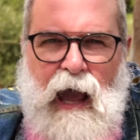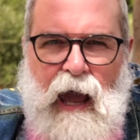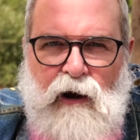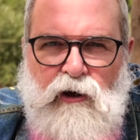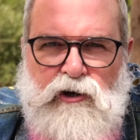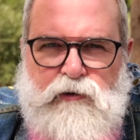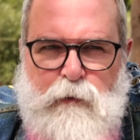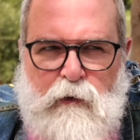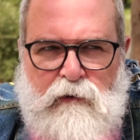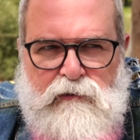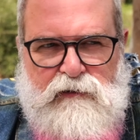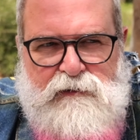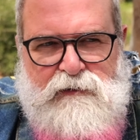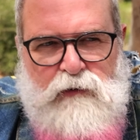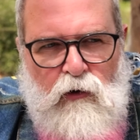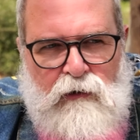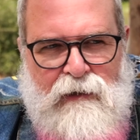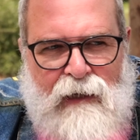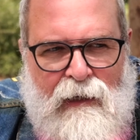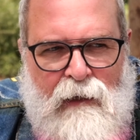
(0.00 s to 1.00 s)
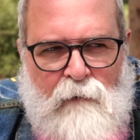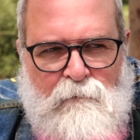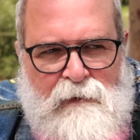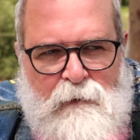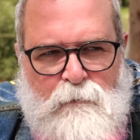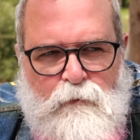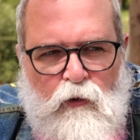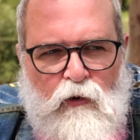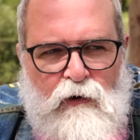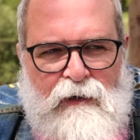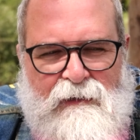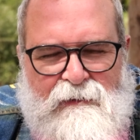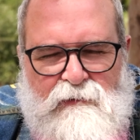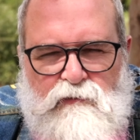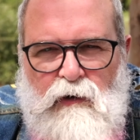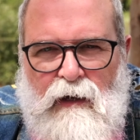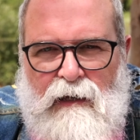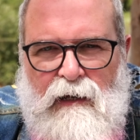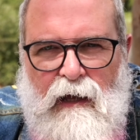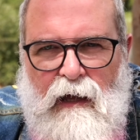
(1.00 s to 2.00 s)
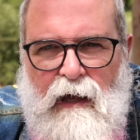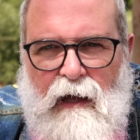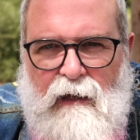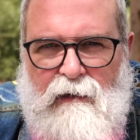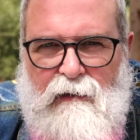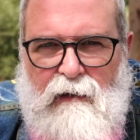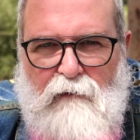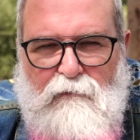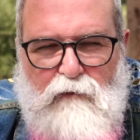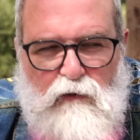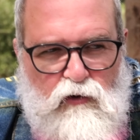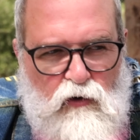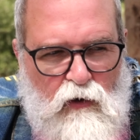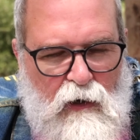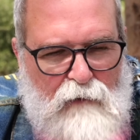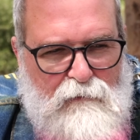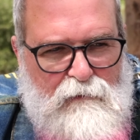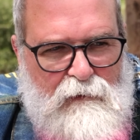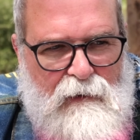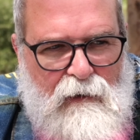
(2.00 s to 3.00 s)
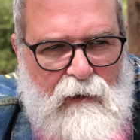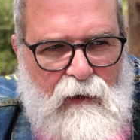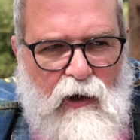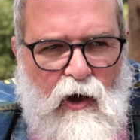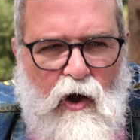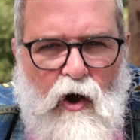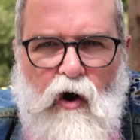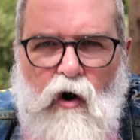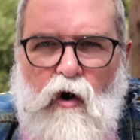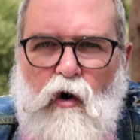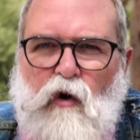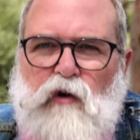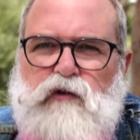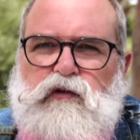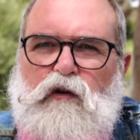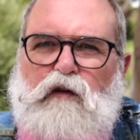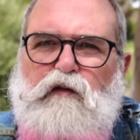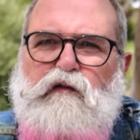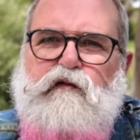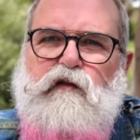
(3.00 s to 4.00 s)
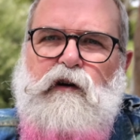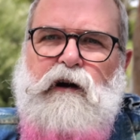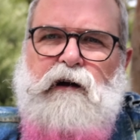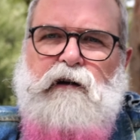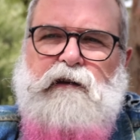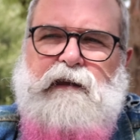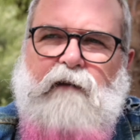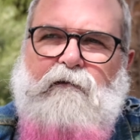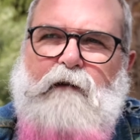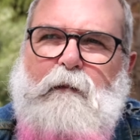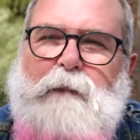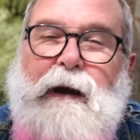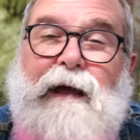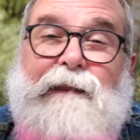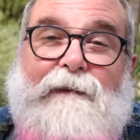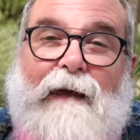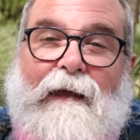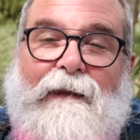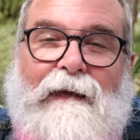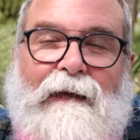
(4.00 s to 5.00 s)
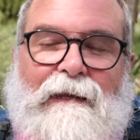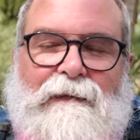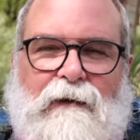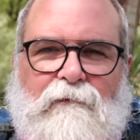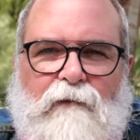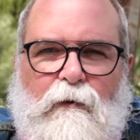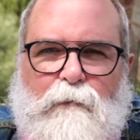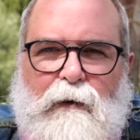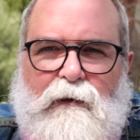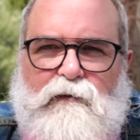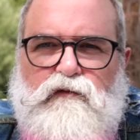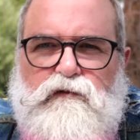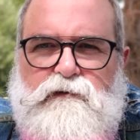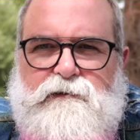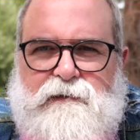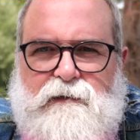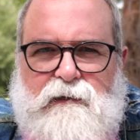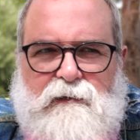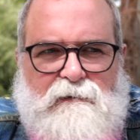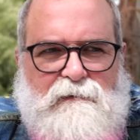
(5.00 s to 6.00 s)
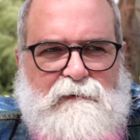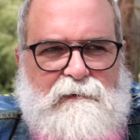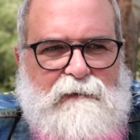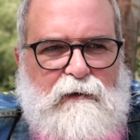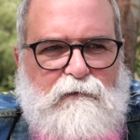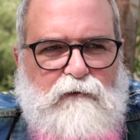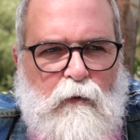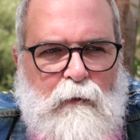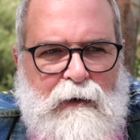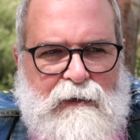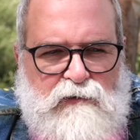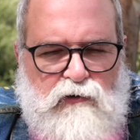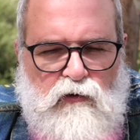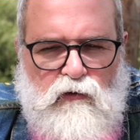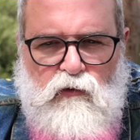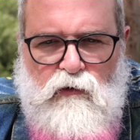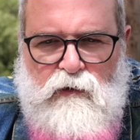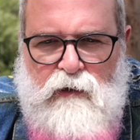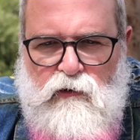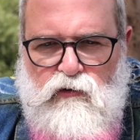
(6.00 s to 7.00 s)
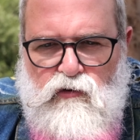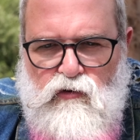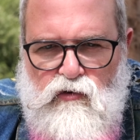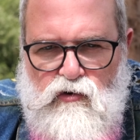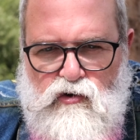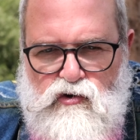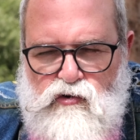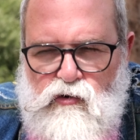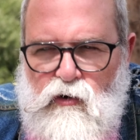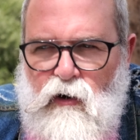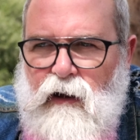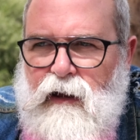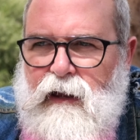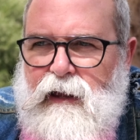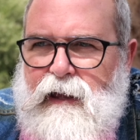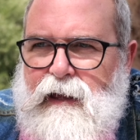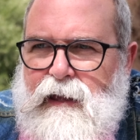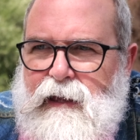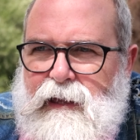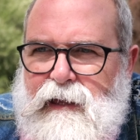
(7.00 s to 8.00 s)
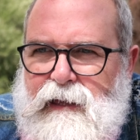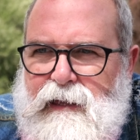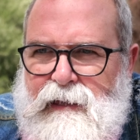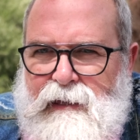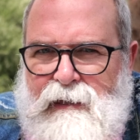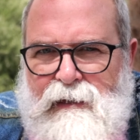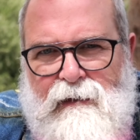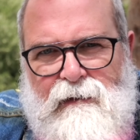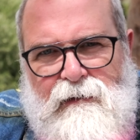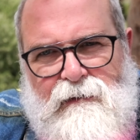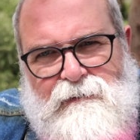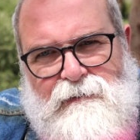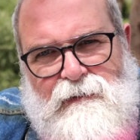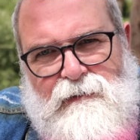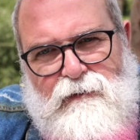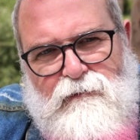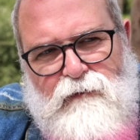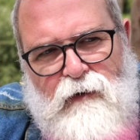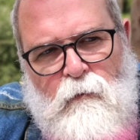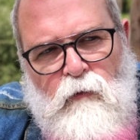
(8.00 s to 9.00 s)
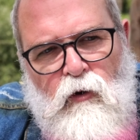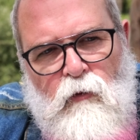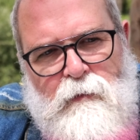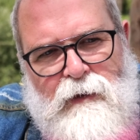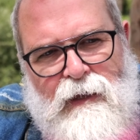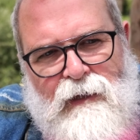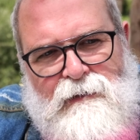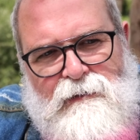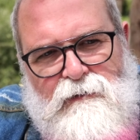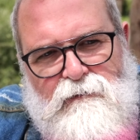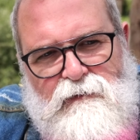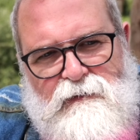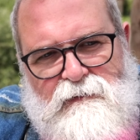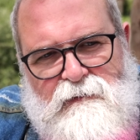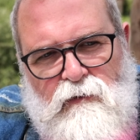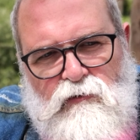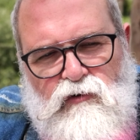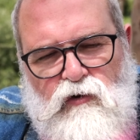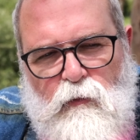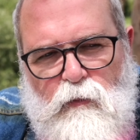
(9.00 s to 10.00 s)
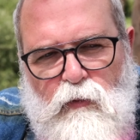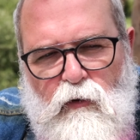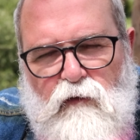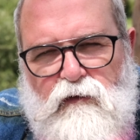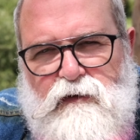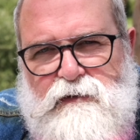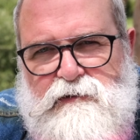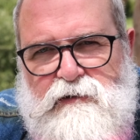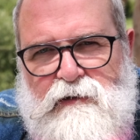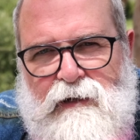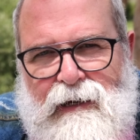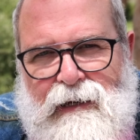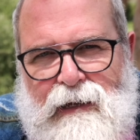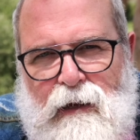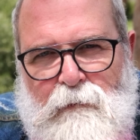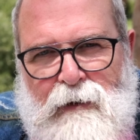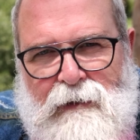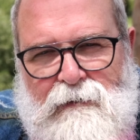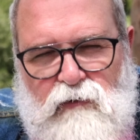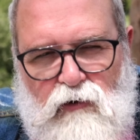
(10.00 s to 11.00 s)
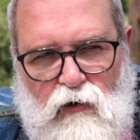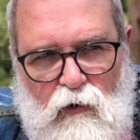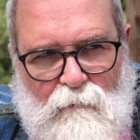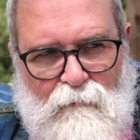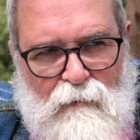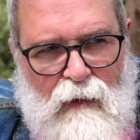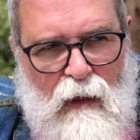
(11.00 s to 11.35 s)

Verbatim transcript: Alors, je pense que si on regarde un petit peu l'histoire de, la, photographie, hein, Autrefois, il n'y avait pas Internet, il n'y avait pas toutes ces, ces informations qu'on a de nos jours, et c'était vraiment bien divisé entre professionnels et amateurs.